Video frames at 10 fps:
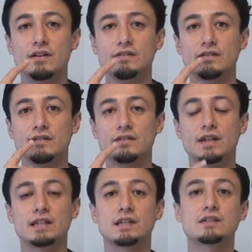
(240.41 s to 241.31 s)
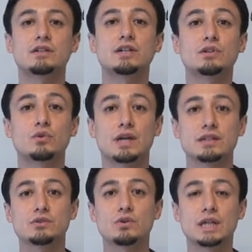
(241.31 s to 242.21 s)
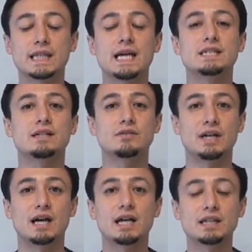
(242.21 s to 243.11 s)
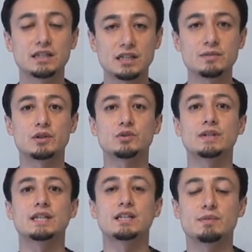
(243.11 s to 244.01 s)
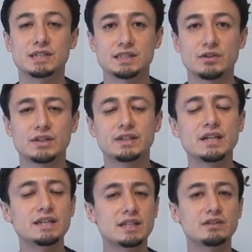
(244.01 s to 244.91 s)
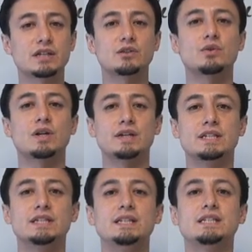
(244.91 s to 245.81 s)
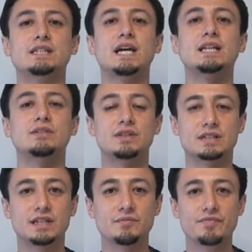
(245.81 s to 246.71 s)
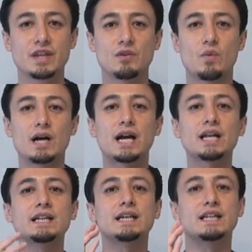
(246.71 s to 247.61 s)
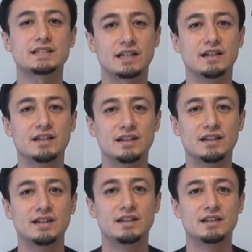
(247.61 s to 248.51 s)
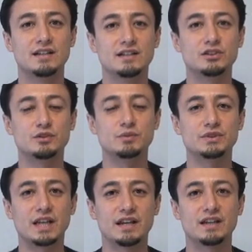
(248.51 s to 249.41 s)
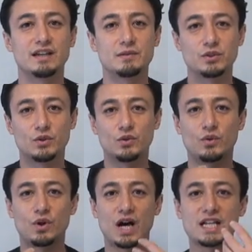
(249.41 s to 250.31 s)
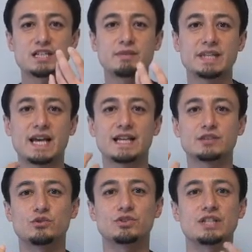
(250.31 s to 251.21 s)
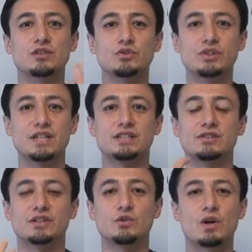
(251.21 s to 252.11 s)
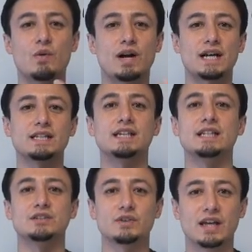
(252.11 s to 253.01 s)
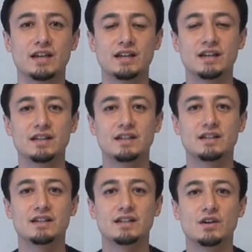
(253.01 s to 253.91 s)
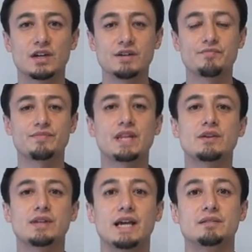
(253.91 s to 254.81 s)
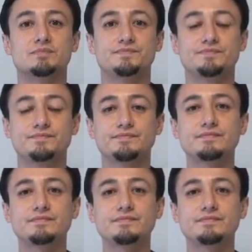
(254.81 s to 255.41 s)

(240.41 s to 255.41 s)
「う」って当たってるかどうかそこは大事なので当たってれば音は出てますなのでできてるかどうかは気にしないでくださいわからないですから自分であの初めて発音してるのにできてるかどうかわからないですよね OK なので